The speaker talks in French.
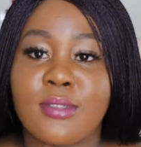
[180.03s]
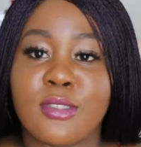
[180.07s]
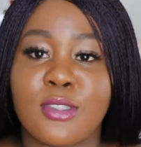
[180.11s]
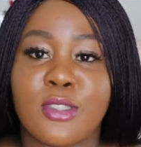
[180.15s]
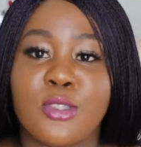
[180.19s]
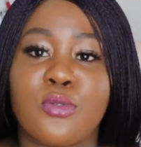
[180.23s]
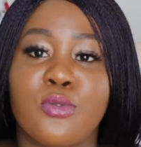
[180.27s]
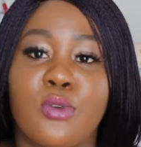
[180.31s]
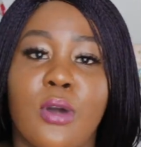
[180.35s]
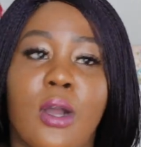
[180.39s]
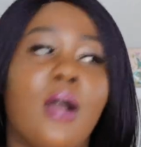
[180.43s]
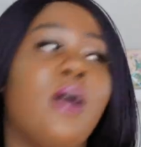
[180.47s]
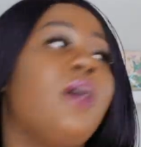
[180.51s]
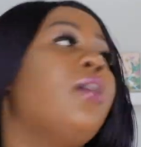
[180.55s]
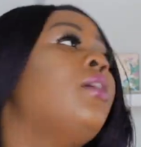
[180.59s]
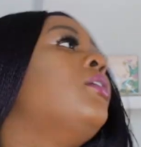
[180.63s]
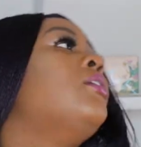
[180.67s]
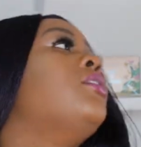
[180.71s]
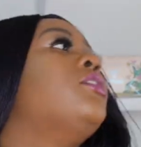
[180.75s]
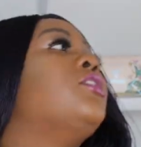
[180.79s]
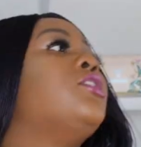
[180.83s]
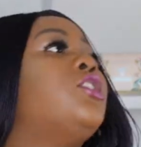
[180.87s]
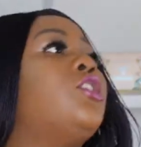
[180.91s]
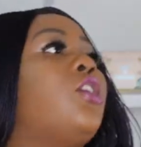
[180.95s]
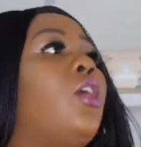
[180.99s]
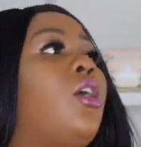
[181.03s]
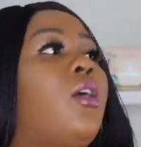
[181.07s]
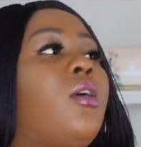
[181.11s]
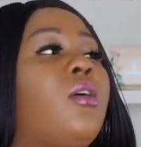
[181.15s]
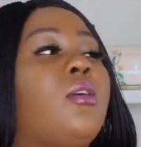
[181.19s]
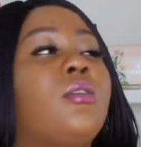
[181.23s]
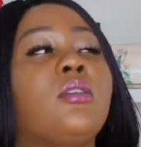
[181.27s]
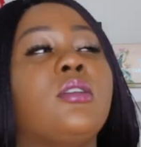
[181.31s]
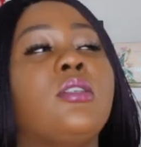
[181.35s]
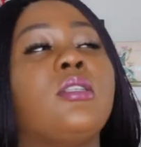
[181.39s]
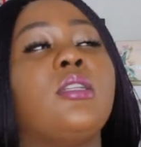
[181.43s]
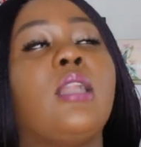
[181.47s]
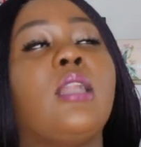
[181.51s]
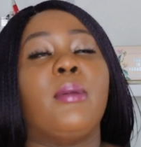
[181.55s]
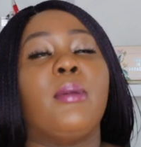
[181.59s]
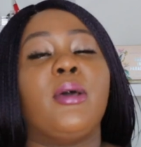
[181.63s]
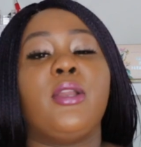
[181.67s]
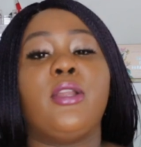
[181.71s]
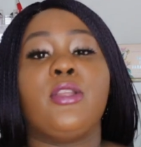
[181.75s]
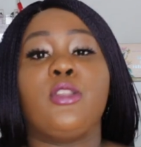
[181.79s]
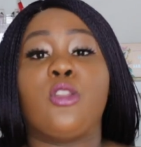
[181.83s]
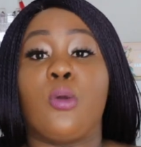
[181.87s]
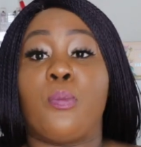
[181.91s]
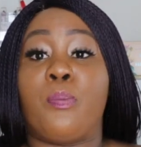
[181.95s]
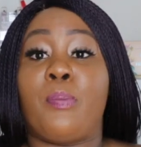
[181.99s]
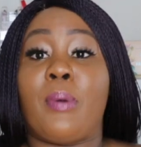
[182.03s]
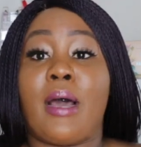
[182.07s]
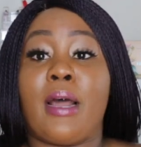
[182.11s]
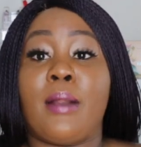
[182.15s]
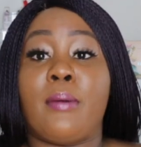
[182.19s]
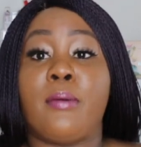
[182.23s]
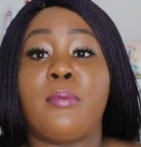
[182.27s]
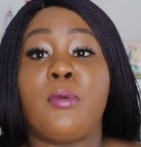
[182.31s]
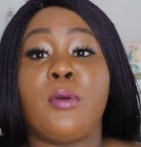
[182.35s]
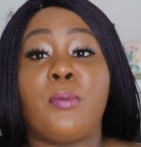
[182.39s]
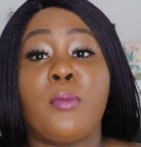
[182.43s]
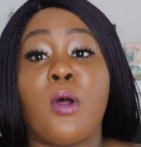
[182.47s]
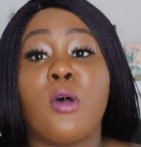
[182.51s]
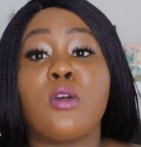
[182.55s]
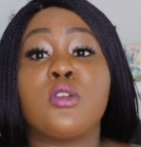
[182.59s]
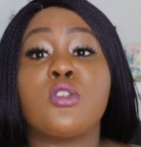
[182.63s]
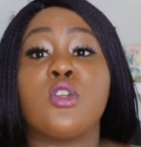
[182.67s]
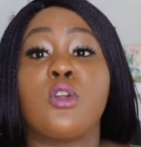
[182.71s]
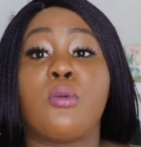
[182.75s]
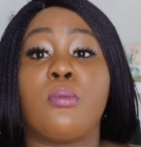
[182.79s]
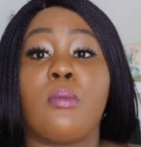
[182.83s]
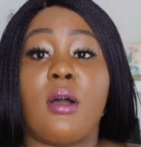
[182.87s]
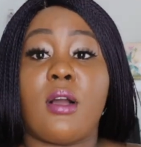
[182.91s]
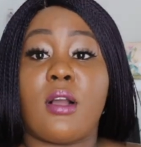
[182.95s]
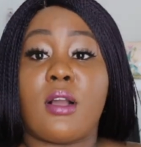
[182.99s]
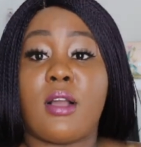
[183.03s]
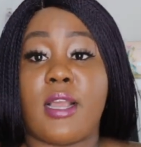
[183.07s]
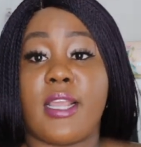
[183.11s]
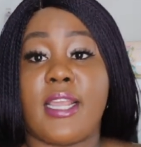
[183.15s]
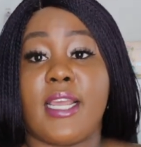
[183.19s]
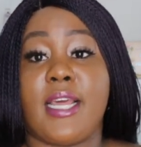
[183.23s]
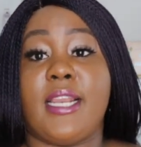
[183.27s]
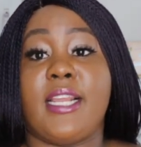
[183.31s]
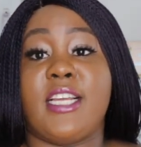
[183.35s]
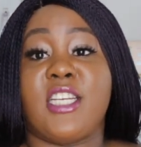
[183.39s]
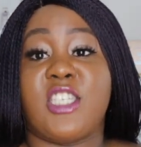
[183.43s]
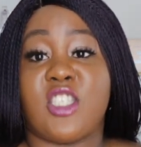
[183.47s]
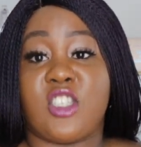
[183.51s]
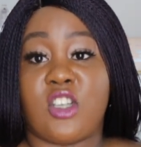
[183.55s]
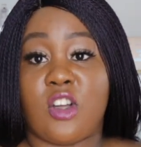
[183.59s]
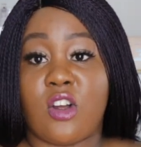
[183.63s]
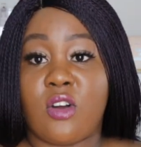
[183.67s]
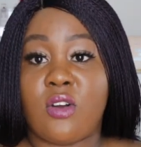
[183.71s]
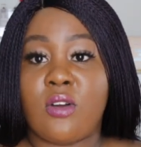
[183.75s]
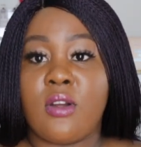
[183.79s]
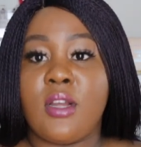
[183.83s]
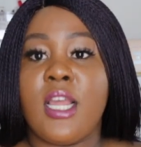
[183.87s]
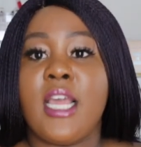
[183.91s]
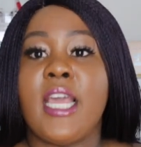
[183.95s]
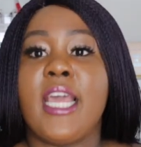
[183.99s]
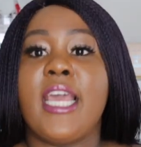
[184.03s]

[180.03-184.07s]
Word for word: Tu vois Genre, main dont te parle, non seulement quand il y a les gens,